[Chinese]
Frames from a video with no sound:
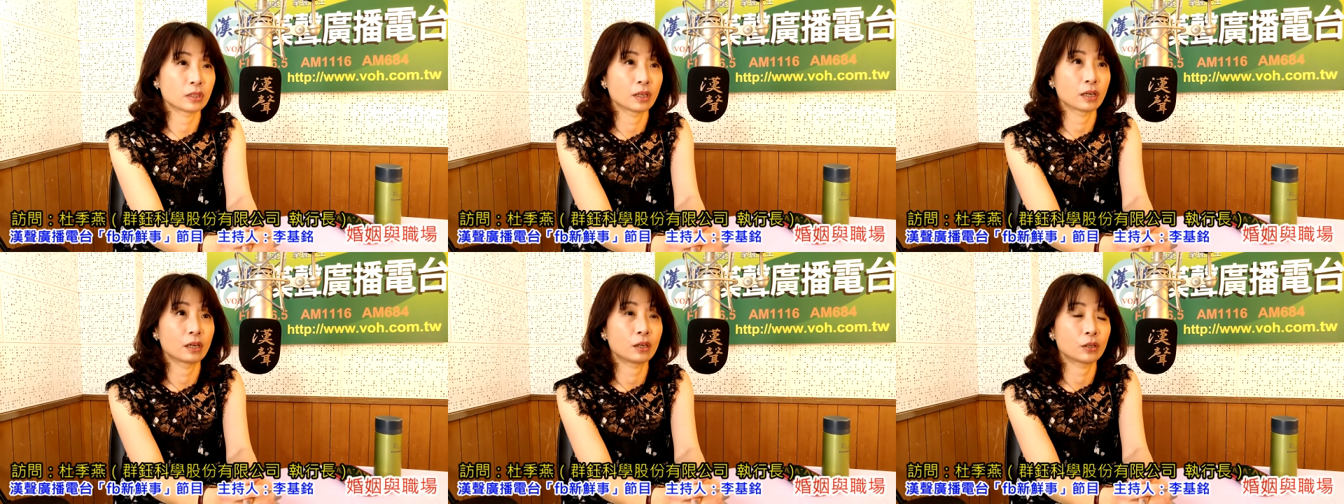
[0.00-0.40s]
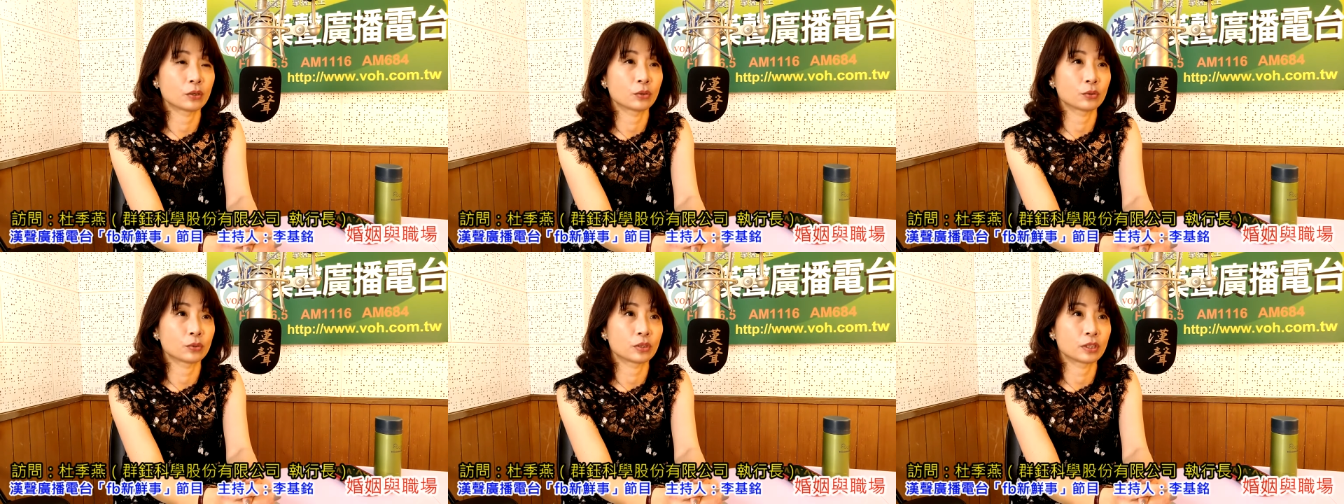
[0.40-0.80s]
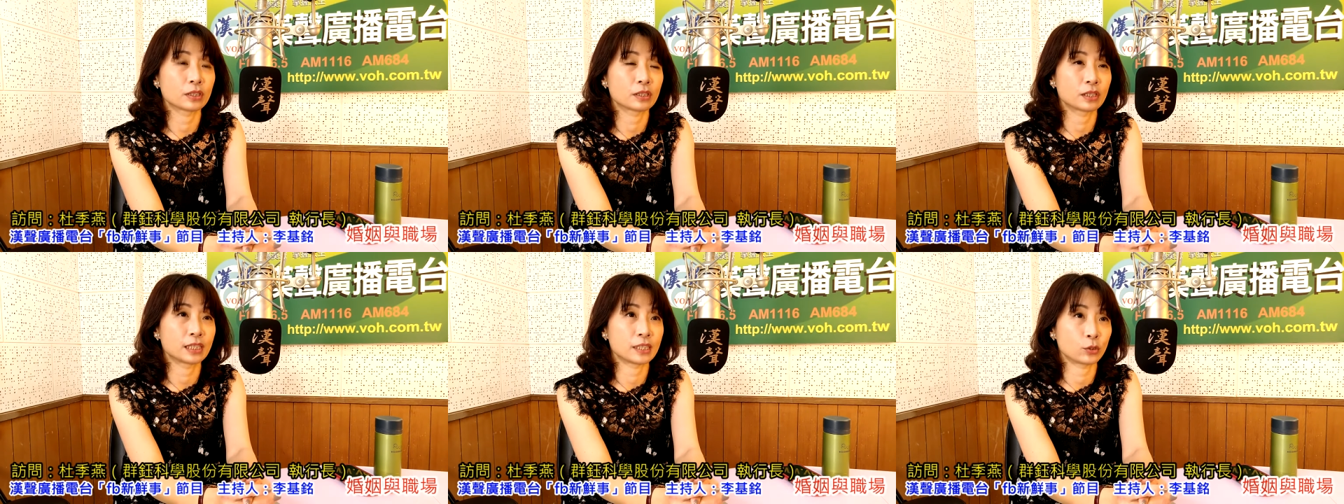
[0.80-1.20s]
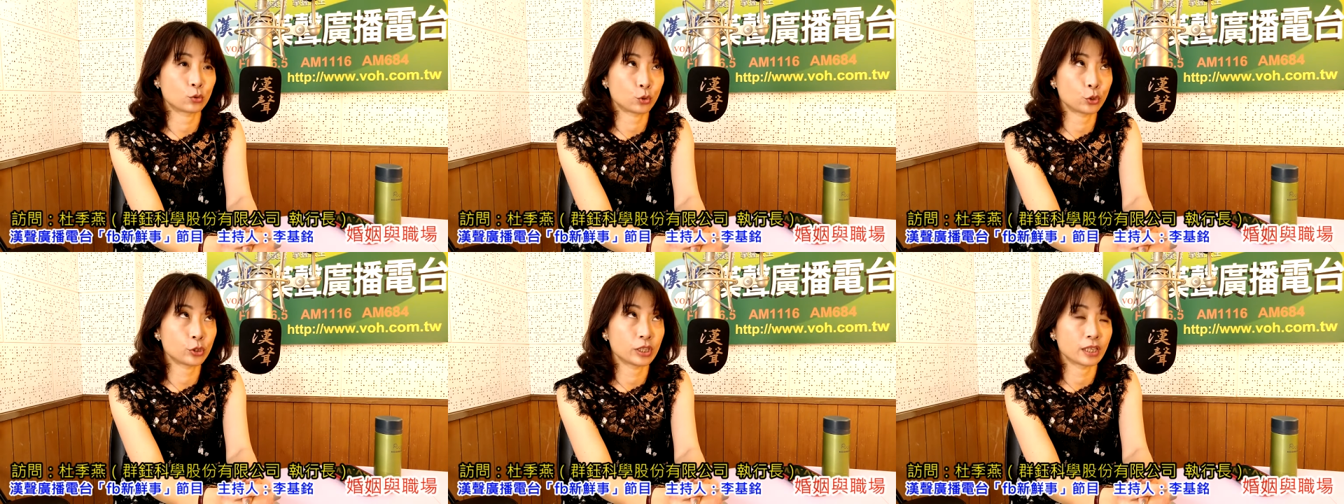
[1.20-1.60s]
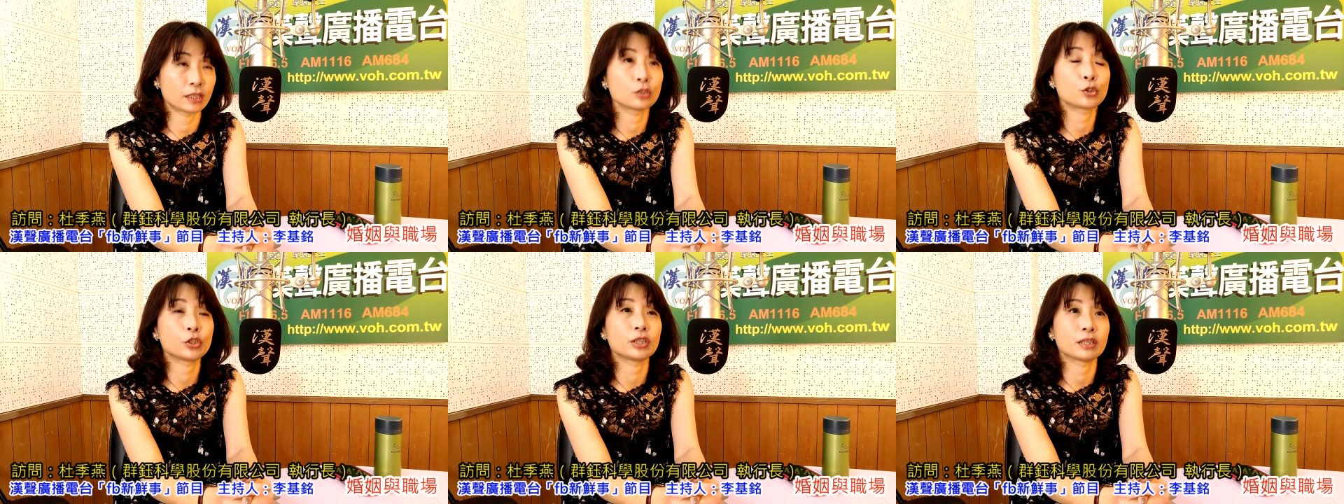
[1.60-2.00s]
然后。去
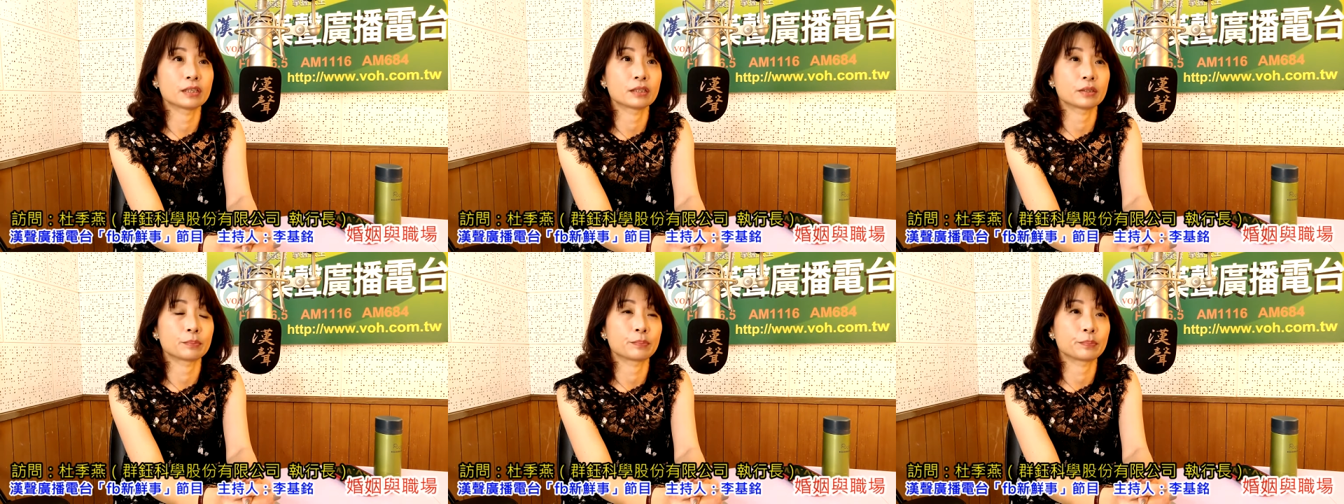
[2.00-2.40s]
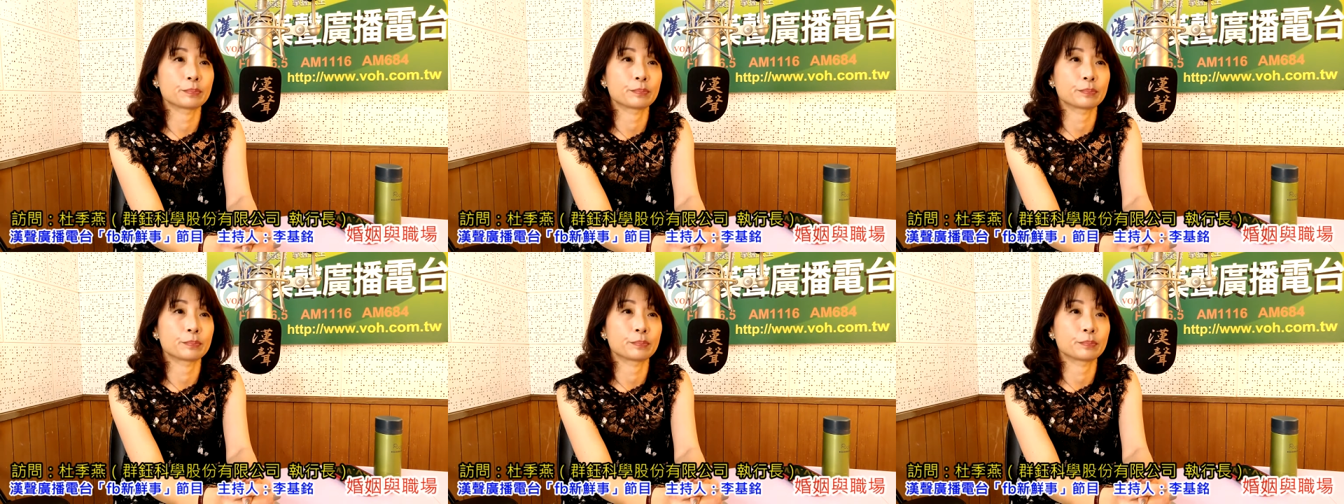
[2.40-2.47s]
年去年